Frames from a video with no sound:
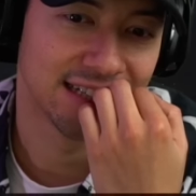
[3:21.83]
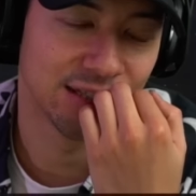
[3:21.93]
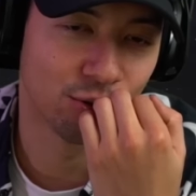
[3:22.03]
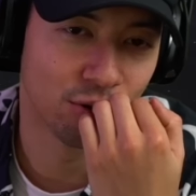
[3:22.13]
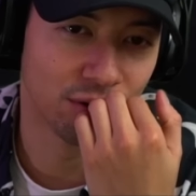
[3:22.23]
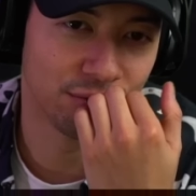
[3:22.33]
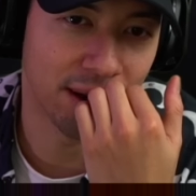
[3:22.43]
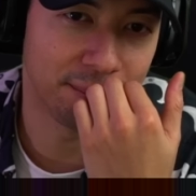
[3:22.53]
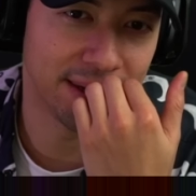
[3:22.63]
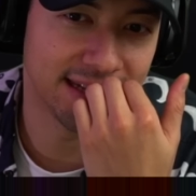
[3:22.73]
Ils ont refait
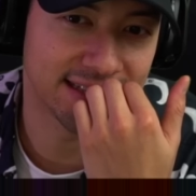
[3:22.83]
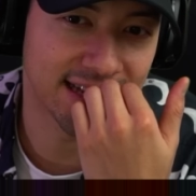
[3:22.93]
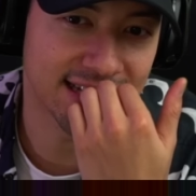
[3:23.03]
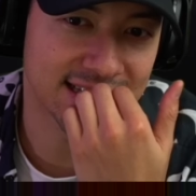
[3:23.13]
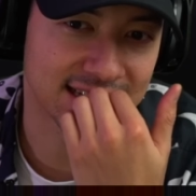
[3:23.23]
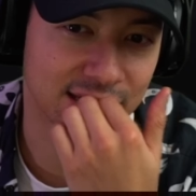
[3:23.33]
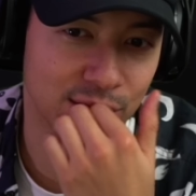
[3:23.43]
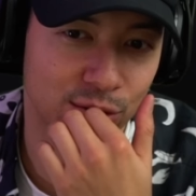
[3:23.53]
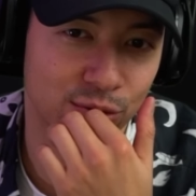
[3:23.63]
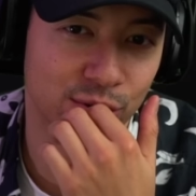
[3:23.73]
un playtest, c'était
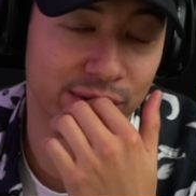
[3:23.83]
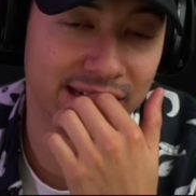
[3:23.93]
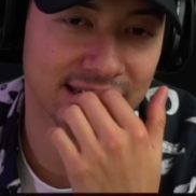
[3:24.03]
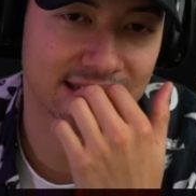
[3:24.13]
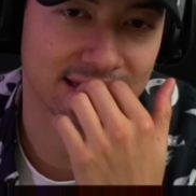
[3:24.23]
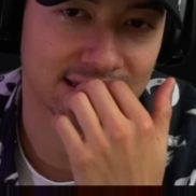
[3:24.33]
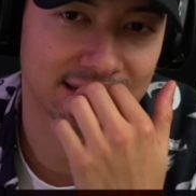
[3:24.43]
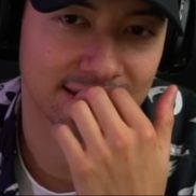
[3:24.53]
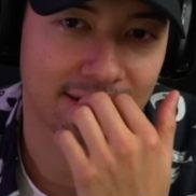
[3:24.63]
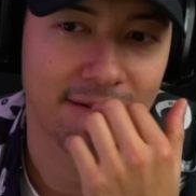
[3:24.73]
du 12 au 15.
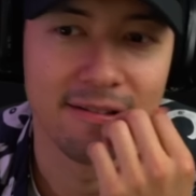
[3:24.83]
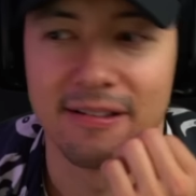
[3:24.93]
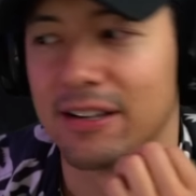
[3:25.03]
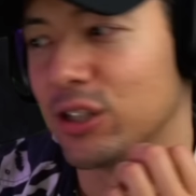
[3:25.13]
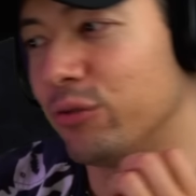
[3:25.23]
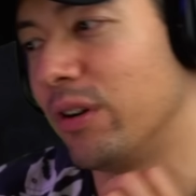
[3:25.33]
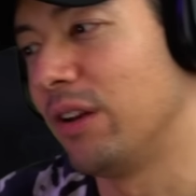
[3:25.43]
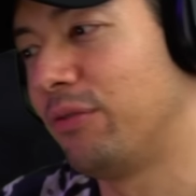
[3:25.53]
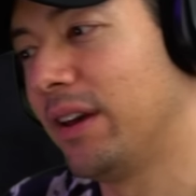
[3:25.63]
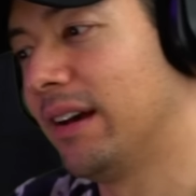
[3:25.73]
Je voulais
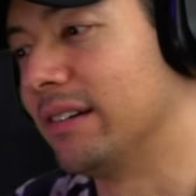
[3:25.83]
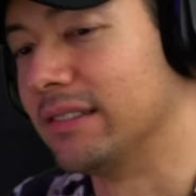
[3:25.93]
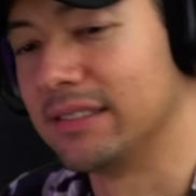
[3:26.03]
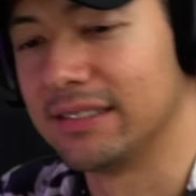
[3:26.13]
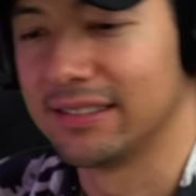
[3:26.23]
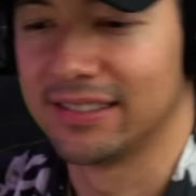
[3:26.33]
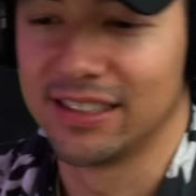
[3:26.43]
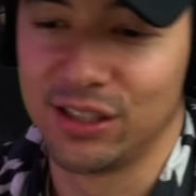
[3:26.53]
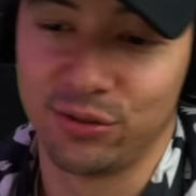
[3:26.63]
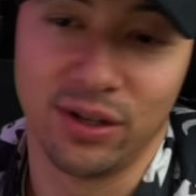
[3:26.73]
le faire.
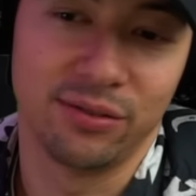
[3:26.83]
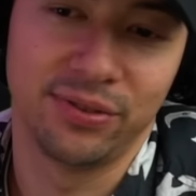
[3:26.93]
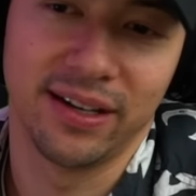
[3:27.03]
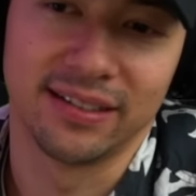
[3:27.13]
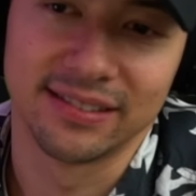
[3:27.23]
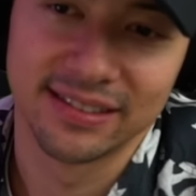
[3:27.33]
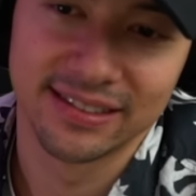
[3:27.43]
Je voulais le faire.